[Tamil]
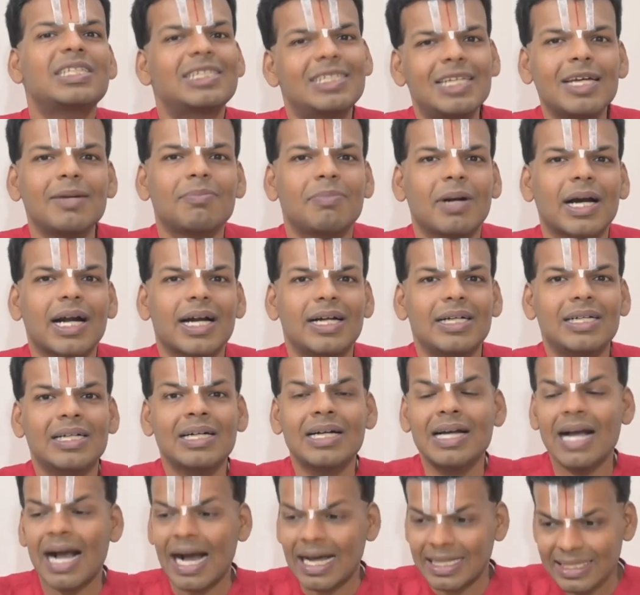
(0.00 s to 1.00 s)
சிற்றின்பங்கள்
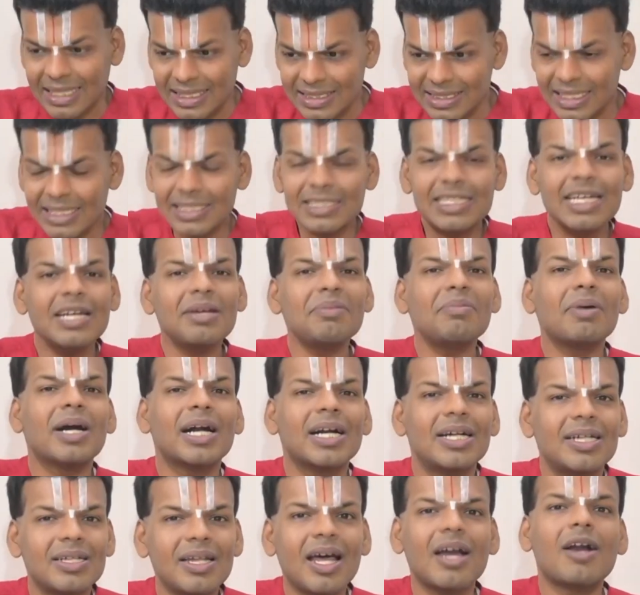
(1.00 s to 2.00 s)
அந்த
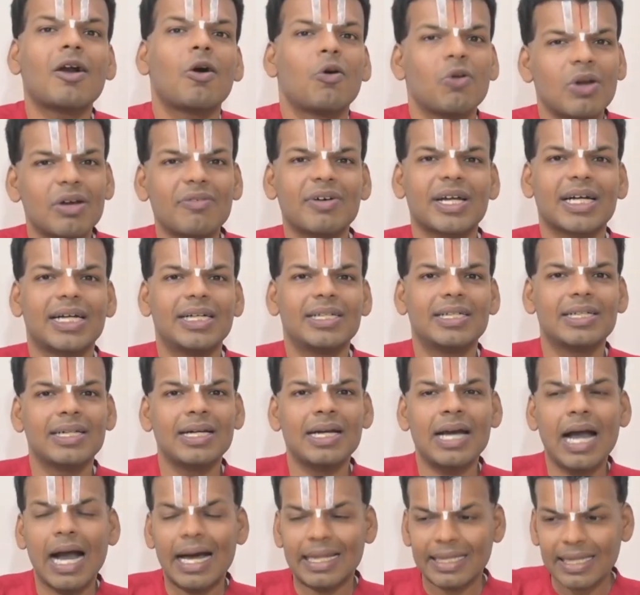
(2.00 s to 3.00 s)
சிற்றின்பங்கள் தான் கௌரவர்கள்
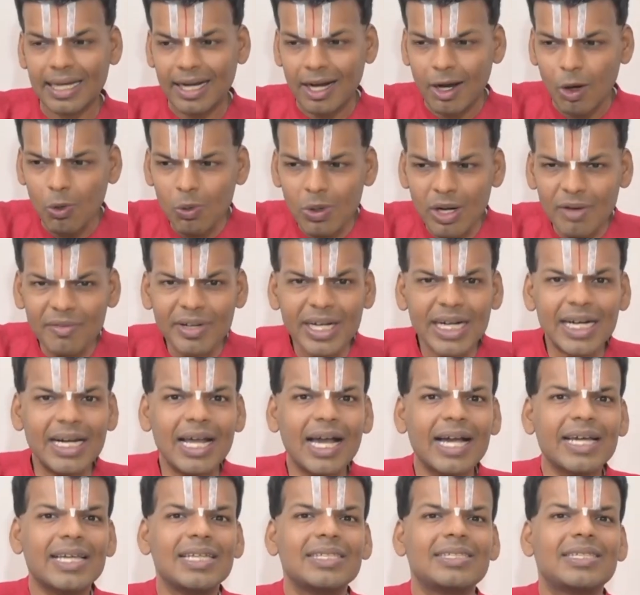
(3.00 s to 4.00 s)
அந்த
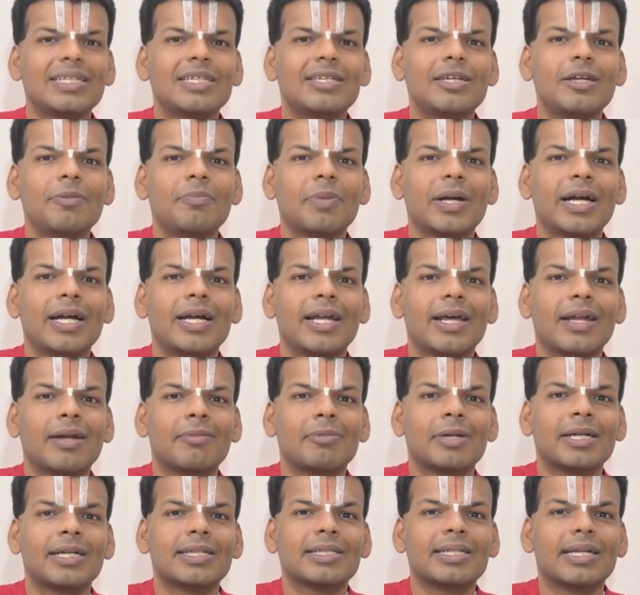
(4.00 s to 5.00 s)
கௌரவர்களாகிய சிற்றின்பங்கள் என்ன
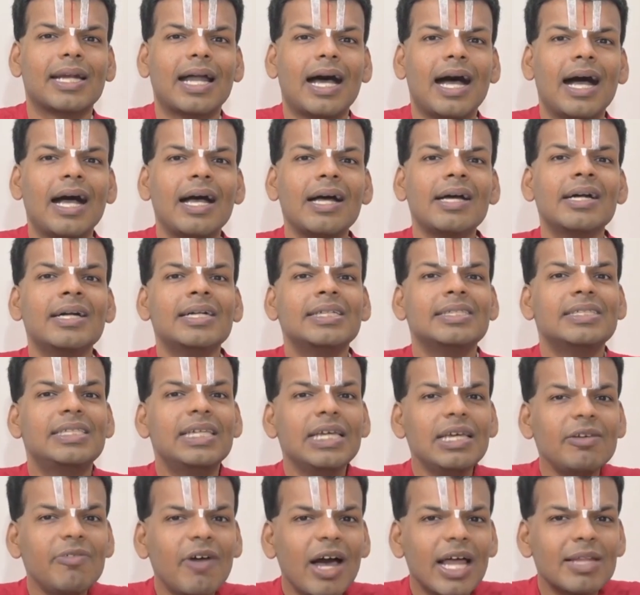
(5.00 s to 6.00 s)
பண்ணுறதுன்னா
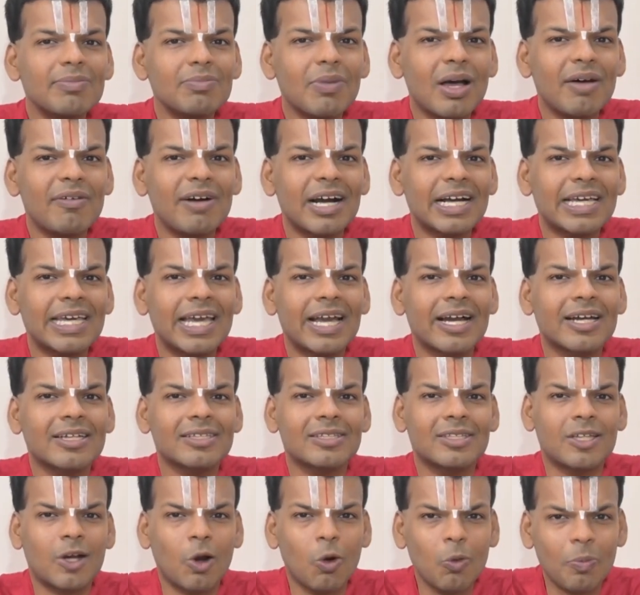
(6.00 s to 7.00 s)
ஜீவாத்மாவாகிய
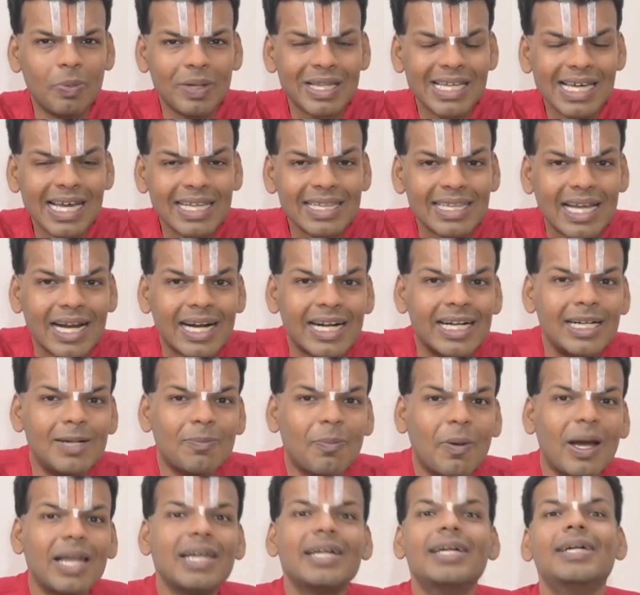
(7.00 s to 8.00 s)
திரௌபதியை தங்கள்
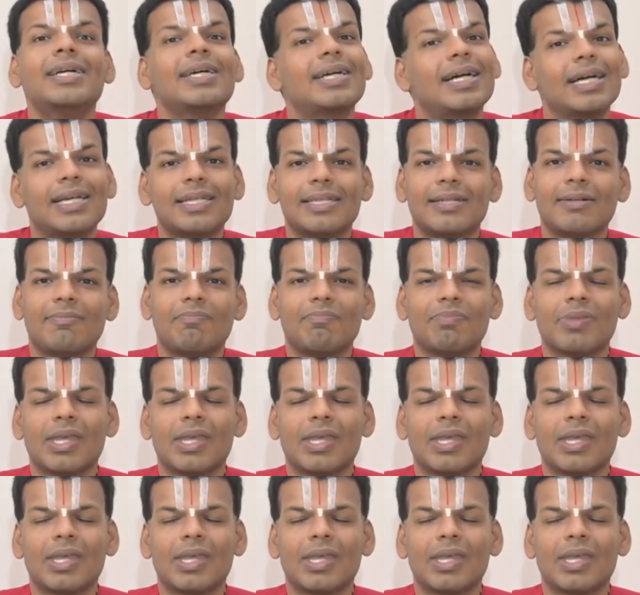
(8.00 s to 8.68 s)
பால் இழுக்கிறது